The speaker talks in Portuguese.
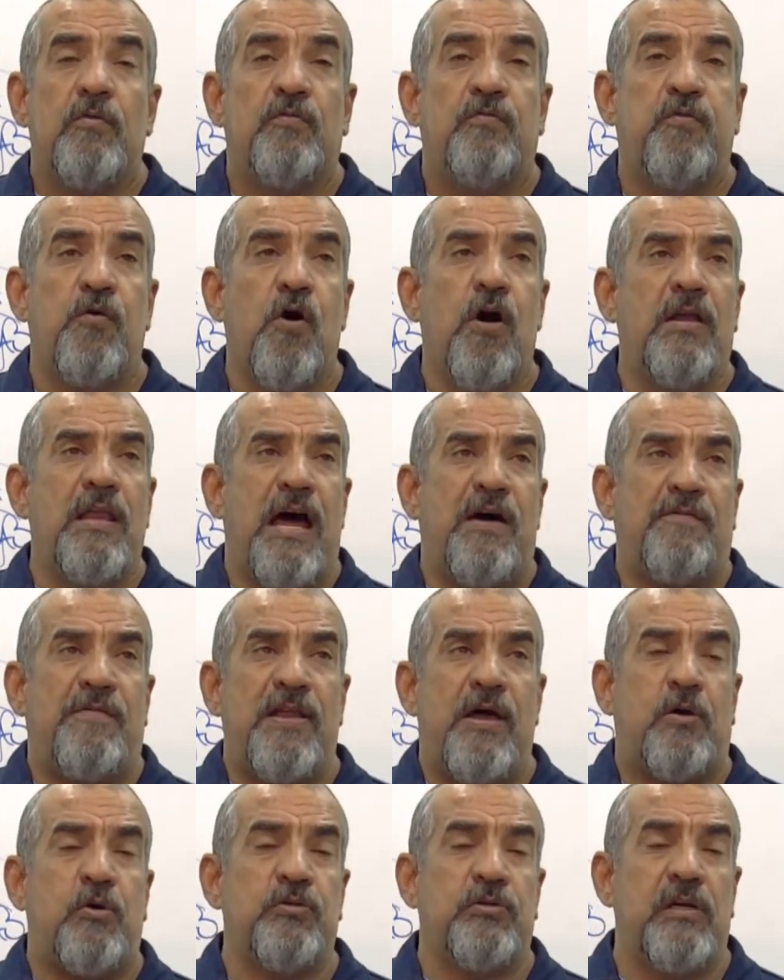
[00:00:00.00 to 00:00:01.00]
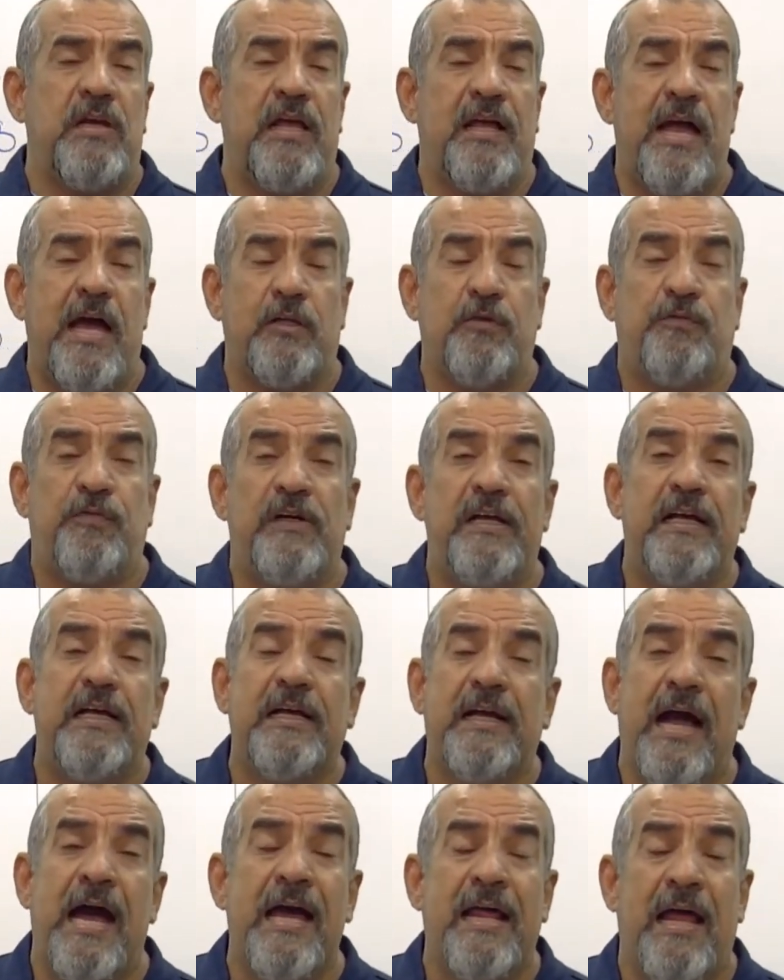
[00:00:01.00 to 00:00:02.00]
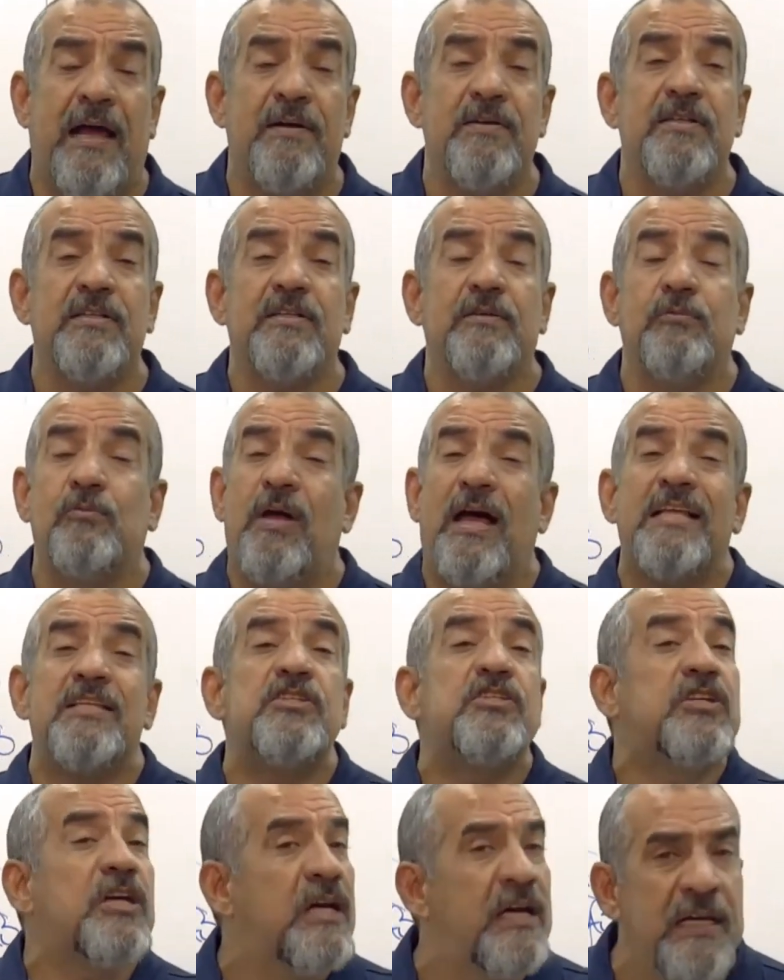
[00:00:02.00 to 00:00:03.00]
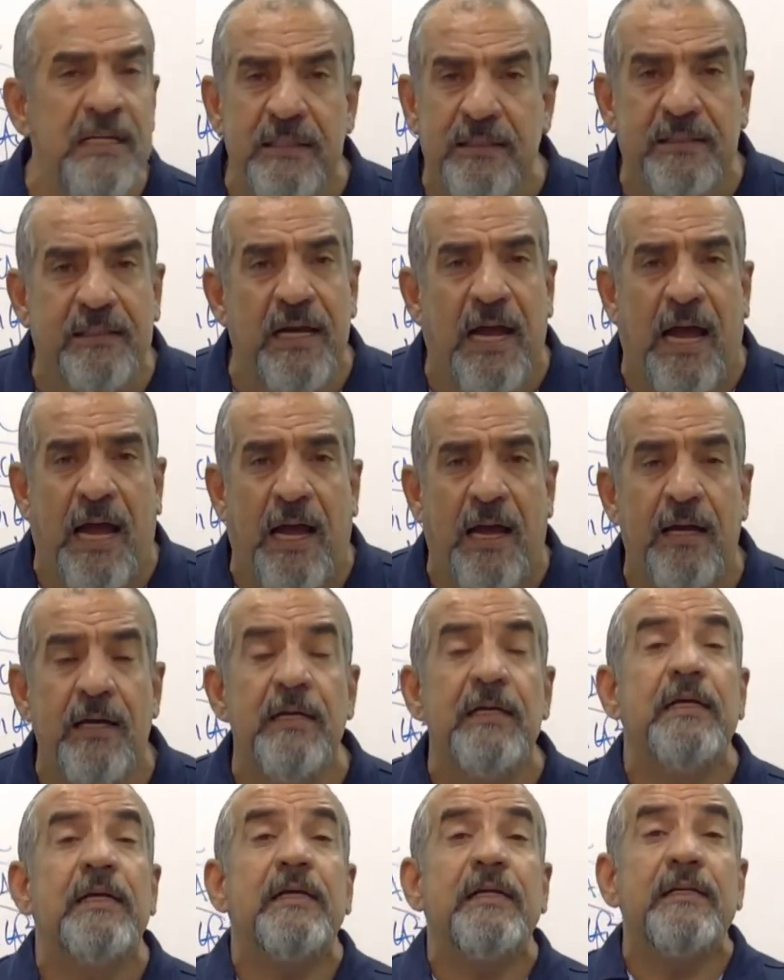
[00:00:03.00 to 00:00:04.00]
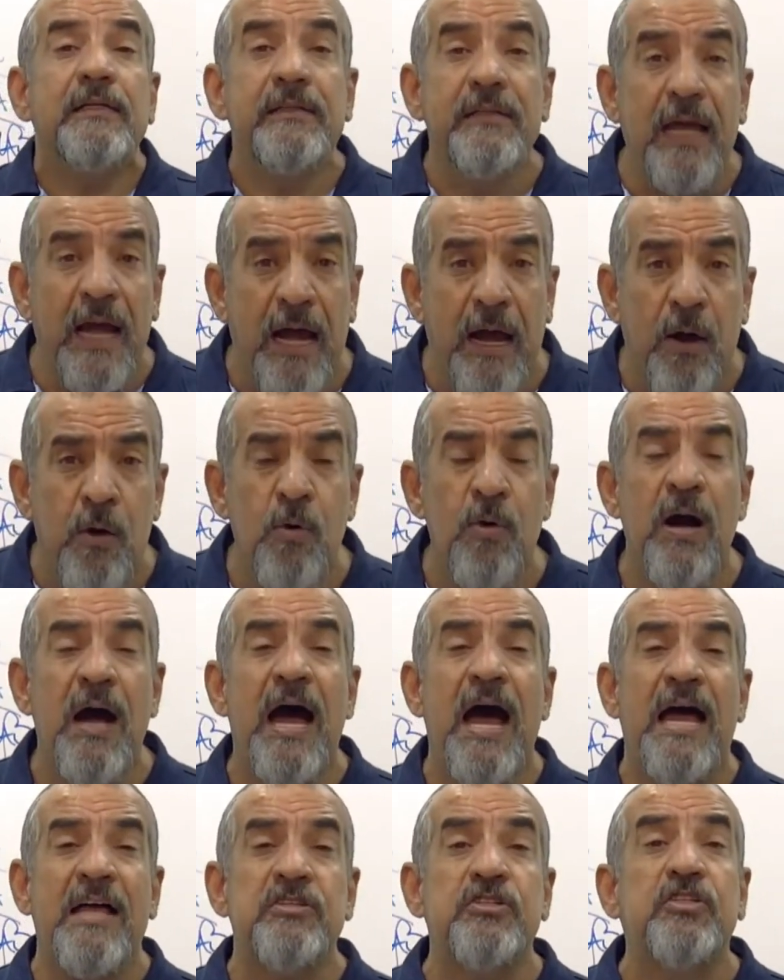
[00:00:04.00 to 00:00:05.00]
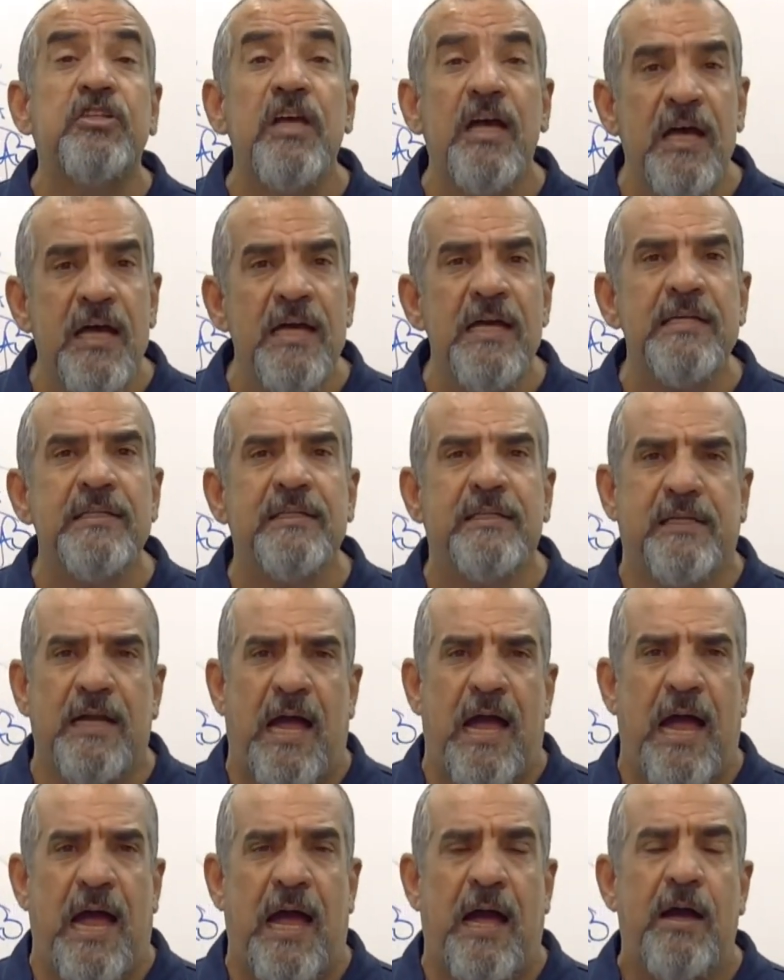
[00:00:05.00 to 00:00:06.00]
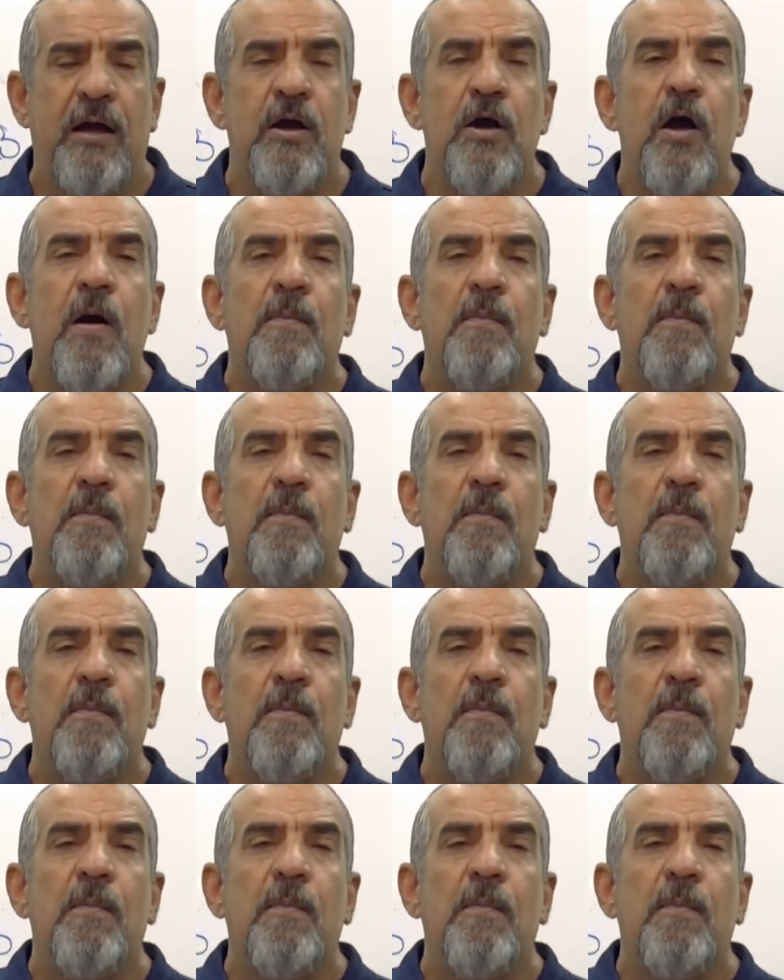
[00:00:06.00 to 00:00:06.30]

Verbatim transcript: Vou lá falar com o delegado. Eu falei, cara, não adianta. Não adianta.